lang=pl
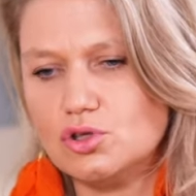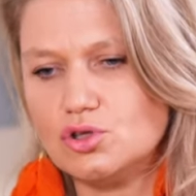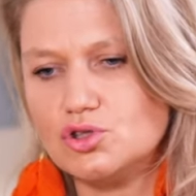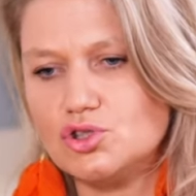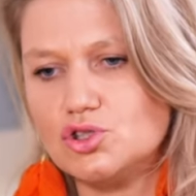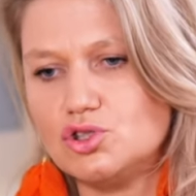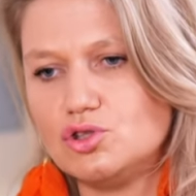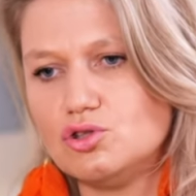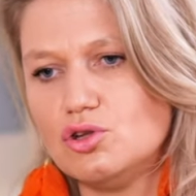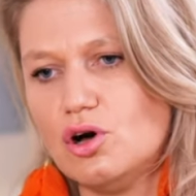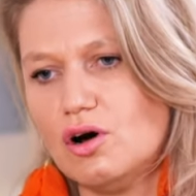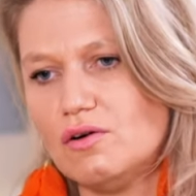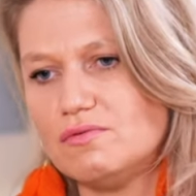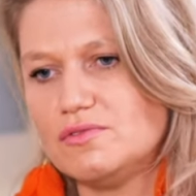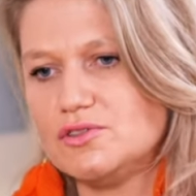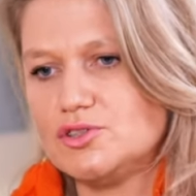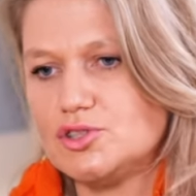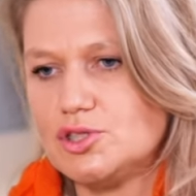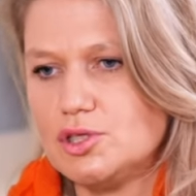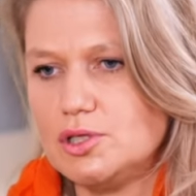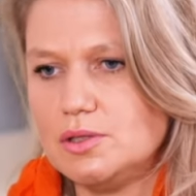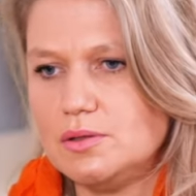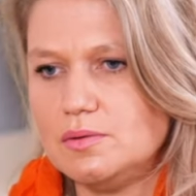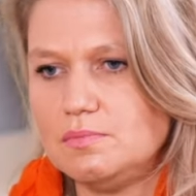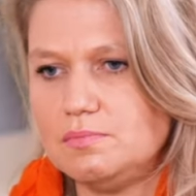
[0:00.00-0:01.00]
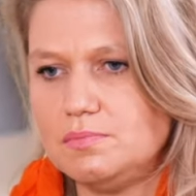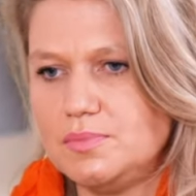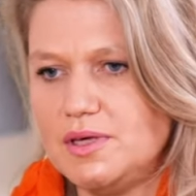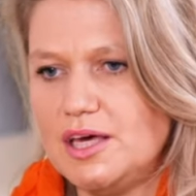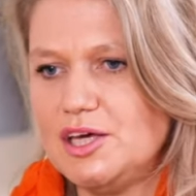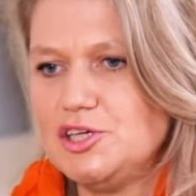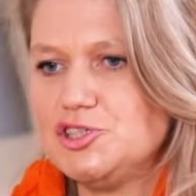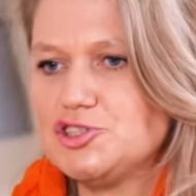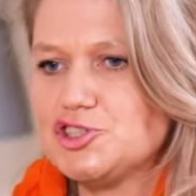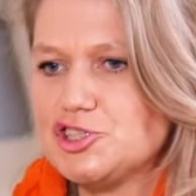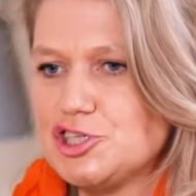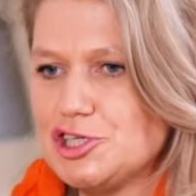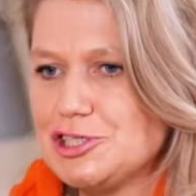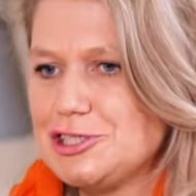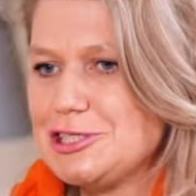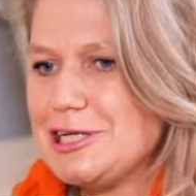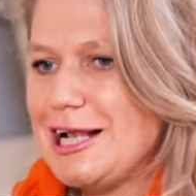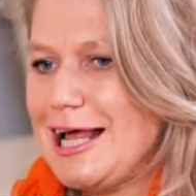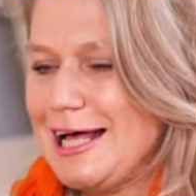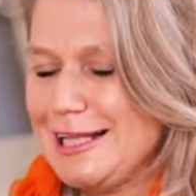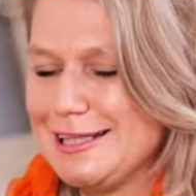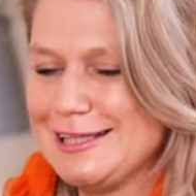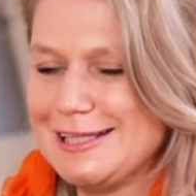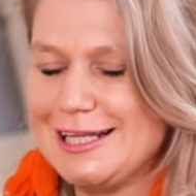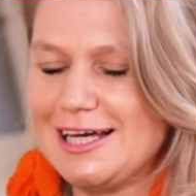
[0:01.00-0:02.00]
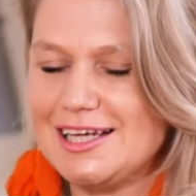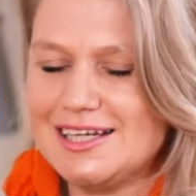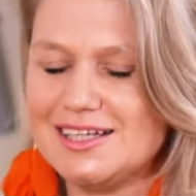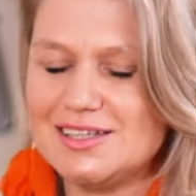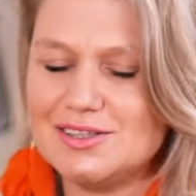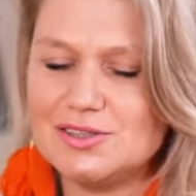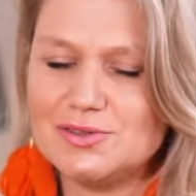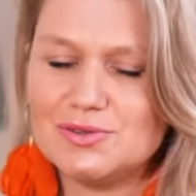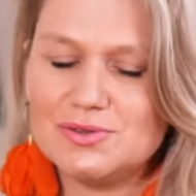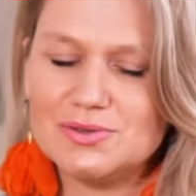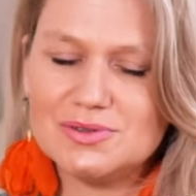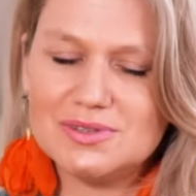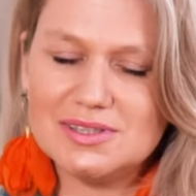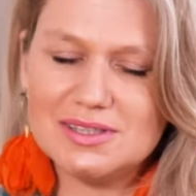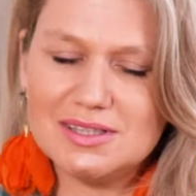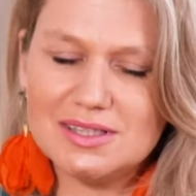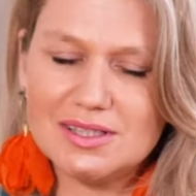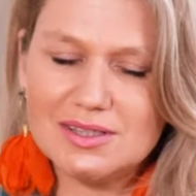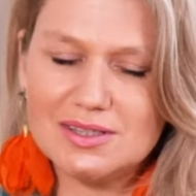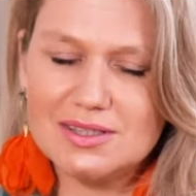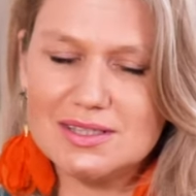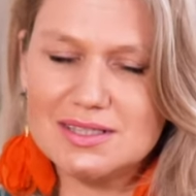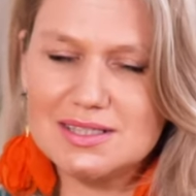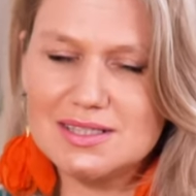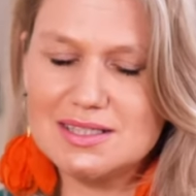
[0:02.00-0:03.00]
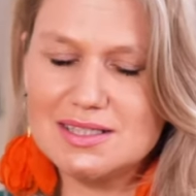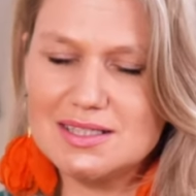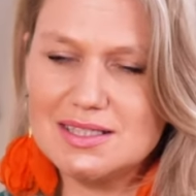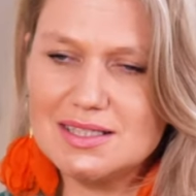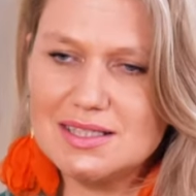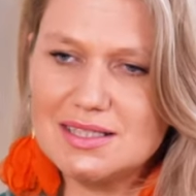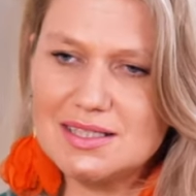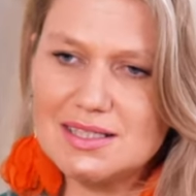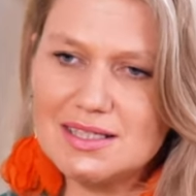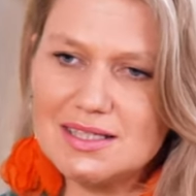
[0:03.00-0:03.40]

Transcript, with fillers: dość nowy, czyli 5-6 lat na rynku i to jest